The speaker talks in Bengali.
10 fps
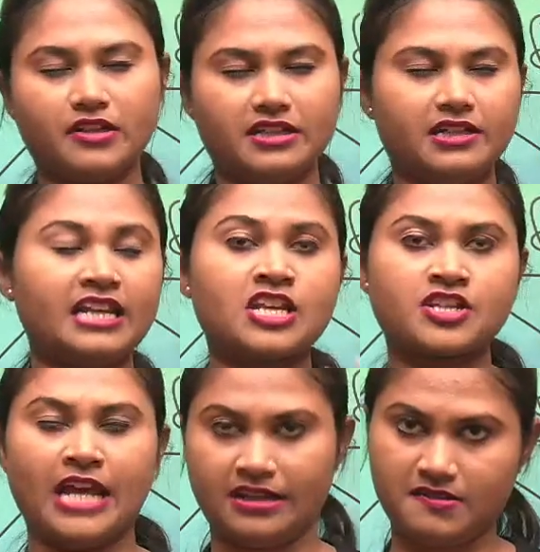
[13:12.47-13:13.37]
সরি গণেশ
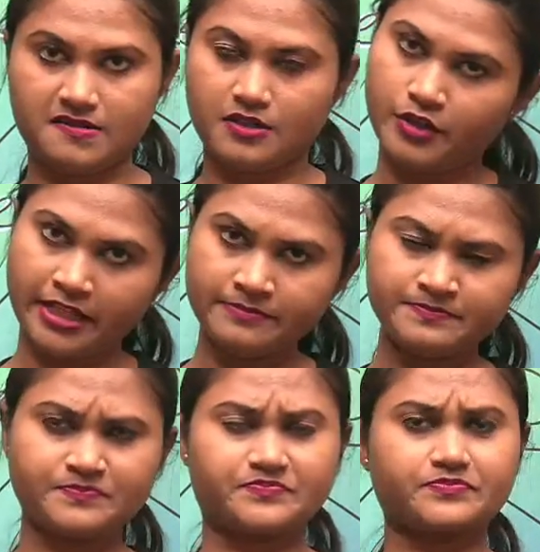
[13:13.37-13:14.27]
ডাইনেস্টি ওকে
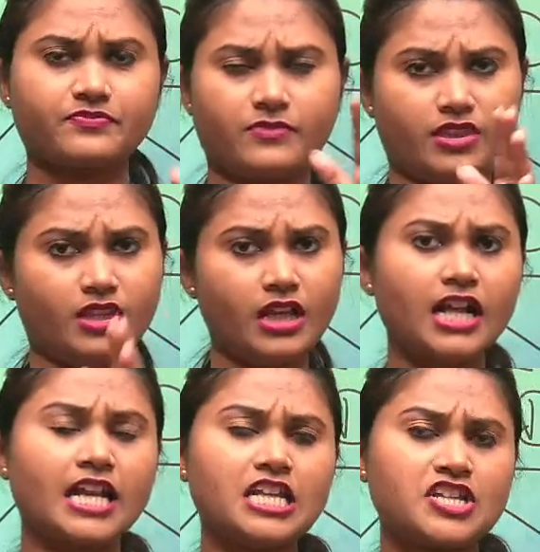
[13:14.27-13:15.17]

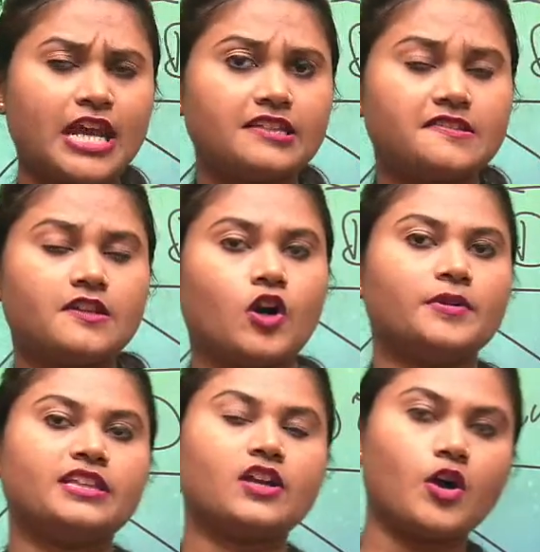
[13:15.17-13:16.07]
গণেশ ডাইনেস্টি
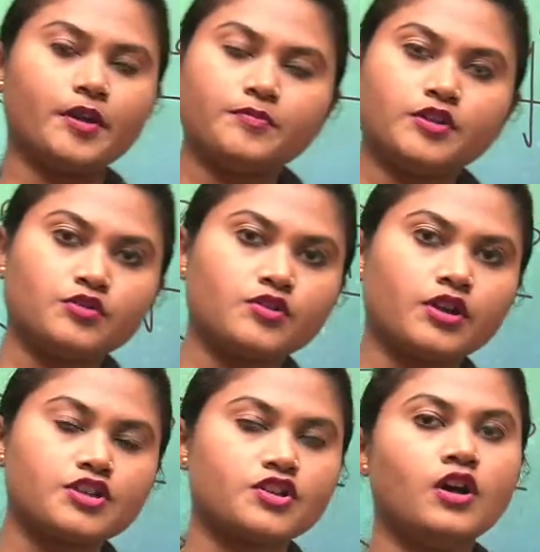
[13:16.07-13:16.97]
কবে থেকে কবে অবধি রুল
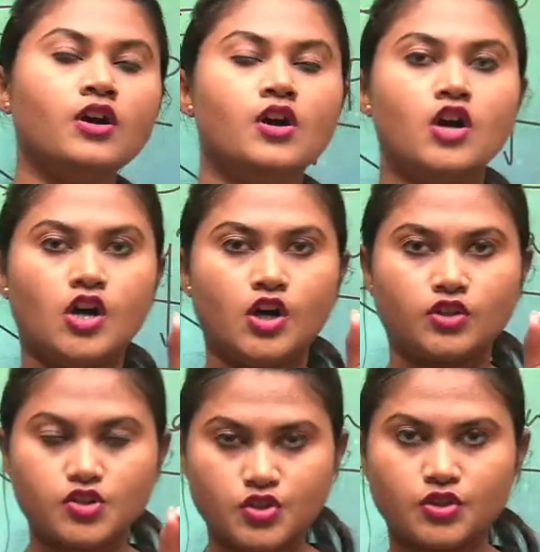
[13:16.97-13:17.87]
করেছিল
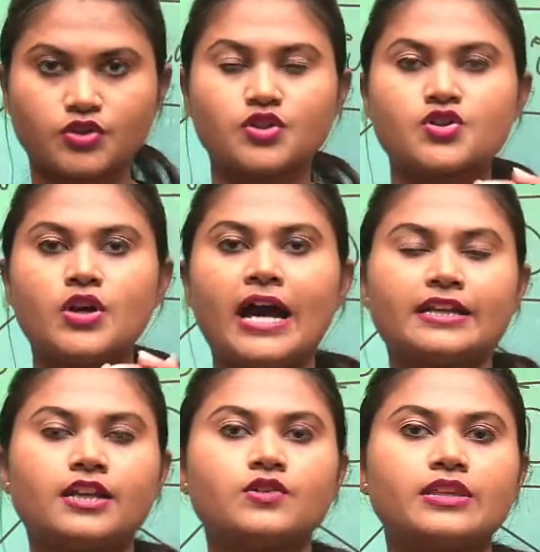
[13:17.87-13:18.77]
তো চোদ্দোশো
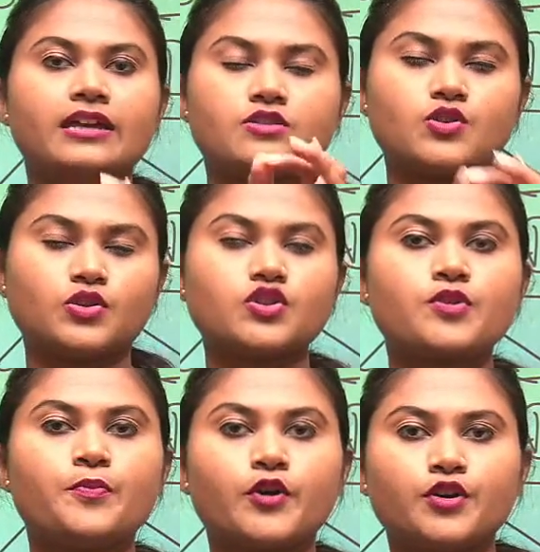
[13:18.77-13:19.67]
আঠেরো থেকে
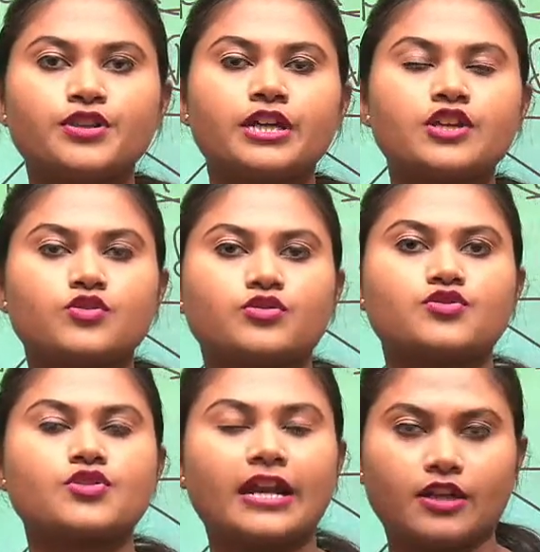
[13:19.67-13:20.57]
চোদ্দোশো পনেরো থেকে
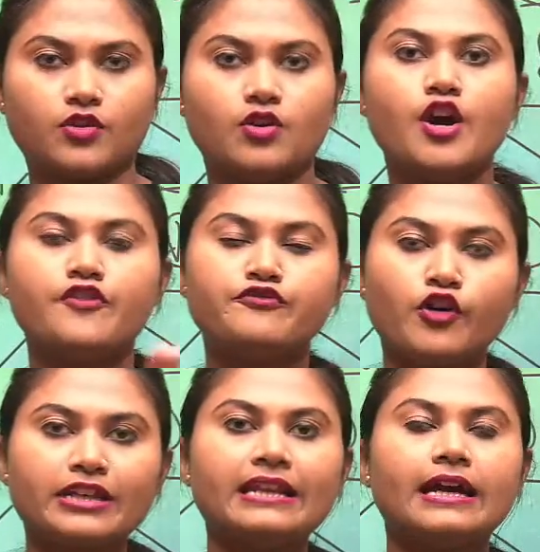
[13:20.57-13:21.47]
চোদ্দোশো আঠেরো
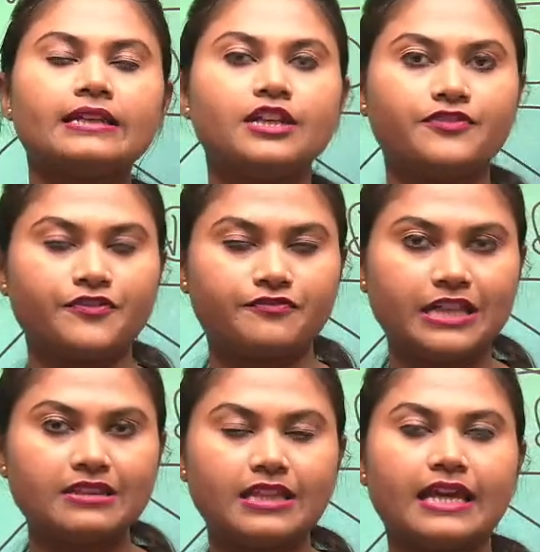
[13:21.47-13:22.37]
ফোরটিন হান্ড্রেড
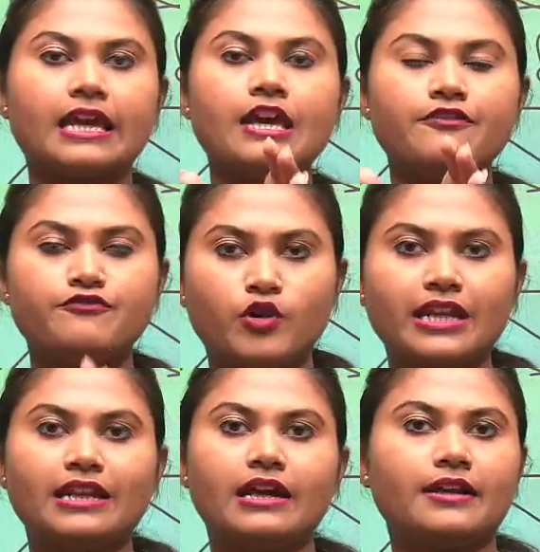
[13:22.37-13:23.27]
ফিফটিন থেকে
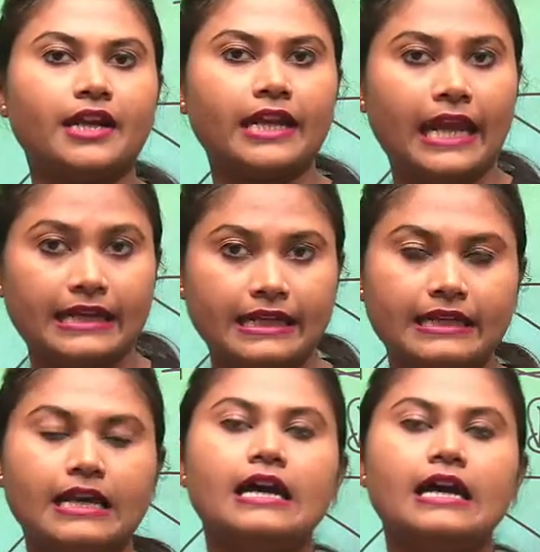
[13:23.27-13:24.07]
ফোরটিন হান্ড্রেড এইটিন